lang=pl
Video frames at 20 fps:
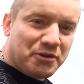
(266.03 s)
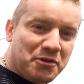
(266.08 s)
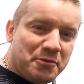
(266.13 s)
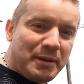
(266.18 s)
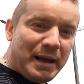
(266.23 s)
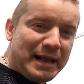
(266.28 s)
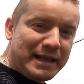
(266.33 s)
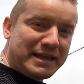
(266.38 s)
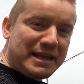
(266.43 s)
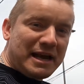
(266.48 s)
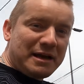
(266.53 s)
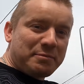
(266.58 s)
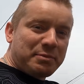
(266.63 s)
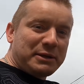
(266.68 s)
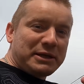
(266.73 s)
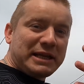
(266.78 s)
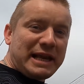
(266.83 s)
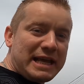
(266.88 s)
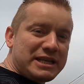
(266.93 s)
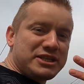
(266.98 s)
normalnie
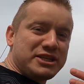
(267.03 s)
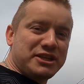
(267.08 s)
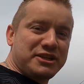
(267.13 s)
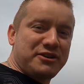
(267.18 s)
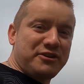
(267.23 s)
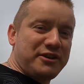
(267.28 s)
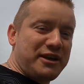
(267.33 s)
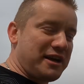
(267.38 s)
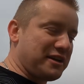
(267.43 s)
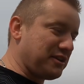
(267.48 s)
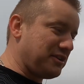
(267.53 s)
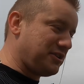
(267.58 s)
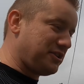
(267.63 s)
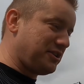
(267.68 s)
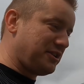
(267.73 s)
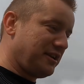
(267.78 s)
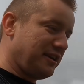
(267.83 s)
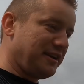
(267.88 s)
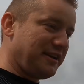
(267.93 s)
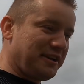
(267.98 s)
jakby krecik go
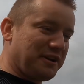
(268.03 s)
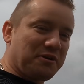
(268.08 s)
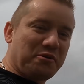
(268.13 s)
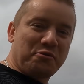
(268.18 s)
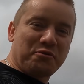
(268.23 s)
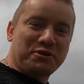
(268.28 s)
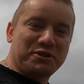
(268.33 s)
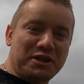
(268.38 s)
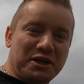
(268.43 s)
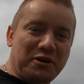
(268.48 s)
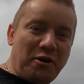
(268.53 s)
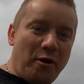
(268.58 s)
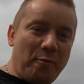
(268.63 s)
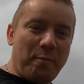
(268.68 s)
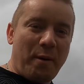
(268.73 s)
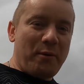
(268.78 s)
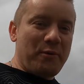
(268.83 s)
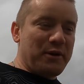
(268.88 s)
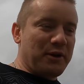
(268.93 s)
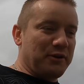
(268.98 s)
jakiś, kurcze,
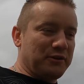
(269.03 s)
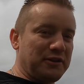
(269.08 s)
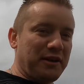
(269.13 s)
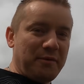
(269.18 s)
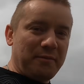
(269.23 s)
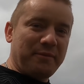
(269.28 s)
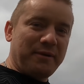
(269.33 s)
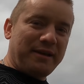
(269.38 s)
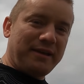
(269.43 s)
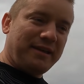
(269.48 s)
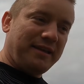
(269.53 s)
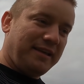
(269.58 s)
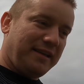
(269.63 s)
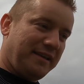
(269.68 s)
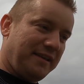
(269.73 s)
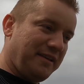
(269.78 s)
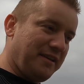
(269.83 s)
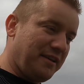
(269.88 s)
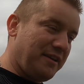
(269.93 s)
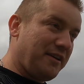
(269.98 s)
kopał i go tam
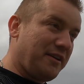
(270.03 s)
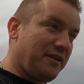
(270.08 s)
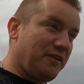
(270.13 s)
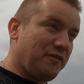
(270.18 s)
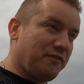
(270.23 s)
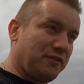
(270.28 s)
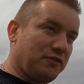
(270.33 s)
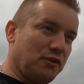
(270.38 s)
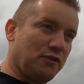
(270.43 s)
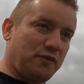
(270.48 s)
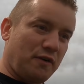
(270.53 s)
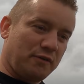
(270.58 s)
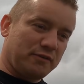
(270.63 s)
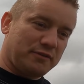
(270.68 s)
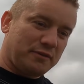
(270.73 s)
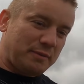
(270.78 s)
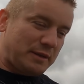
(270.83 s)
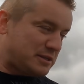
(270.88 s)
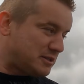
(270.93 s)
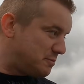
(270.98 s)
wsuwał.
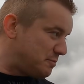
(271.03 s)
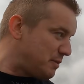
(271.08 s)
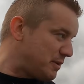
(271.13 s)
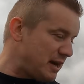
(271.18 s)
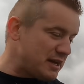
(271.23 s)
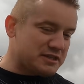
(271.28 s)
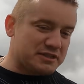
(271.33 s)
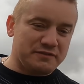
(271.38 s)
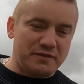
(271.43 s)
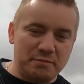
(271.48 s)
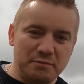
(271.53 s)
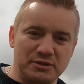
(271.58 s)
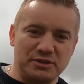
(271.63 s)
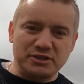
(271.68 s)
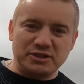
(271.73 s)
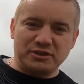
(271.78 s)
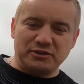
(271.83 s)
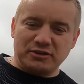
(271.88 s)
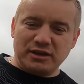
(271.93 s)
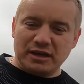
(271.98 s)
Zobaczcie, pokażę Wam
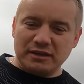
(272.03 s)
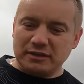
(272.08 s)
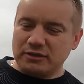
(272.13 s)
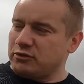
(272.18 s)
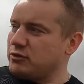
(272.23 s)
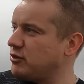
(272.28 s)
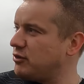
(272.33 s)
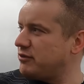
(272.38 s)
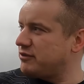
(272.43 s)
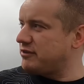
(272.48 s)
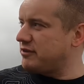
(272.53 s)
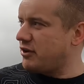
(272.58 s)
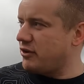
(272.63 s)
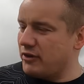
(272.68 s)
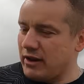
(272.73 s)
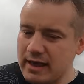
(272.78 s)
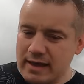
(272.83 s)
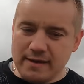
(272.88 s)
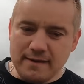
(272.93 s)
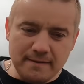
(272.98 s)
jeszcze, kochani, drugą
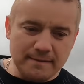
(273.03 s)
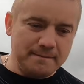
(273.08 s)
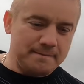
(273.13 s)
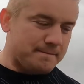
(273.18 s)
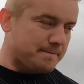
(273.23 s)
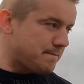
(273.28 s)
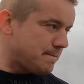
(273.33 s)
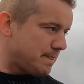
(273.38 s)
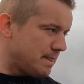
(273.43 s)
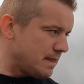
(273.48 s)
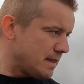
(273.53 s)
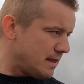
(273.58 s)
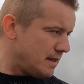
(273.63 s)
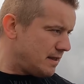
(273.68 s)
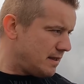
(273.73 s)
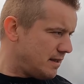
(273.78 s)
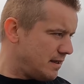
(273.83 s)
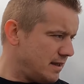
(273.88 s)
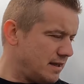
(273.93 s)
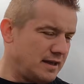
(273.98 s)
stronę,
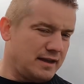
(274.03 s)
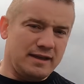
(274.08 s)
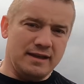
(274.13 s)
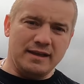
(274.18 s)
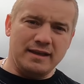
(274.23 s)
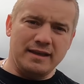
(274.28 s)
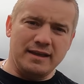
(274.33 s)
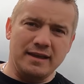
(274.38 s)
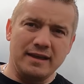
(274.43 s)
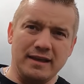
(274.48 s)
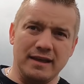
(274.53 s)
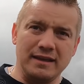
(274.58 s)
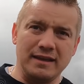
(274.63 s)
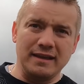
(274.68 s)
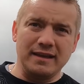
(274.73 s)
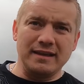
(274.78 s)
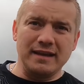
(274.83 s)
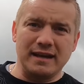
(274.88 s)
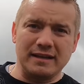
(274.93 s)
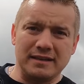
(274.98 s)

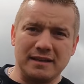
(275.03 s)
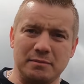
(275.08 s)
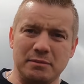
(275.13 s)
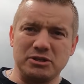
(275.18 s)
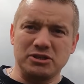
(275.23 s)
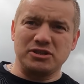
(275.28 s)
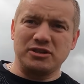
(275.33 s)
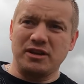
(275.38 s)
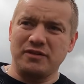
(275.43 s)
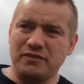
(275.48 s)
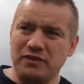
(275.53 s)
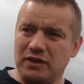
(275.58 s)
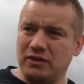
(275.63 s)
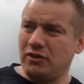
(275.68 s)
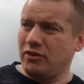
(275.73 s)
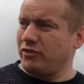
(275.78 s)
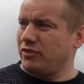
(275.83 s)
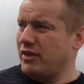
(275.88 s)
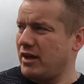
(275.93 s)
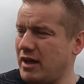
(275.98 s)
eee, jak ta maszyna
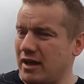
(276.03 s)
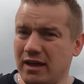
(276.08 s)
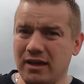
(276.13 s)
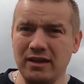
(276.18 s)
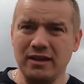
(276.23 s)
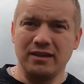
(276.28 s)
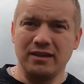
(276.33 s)
wygląda.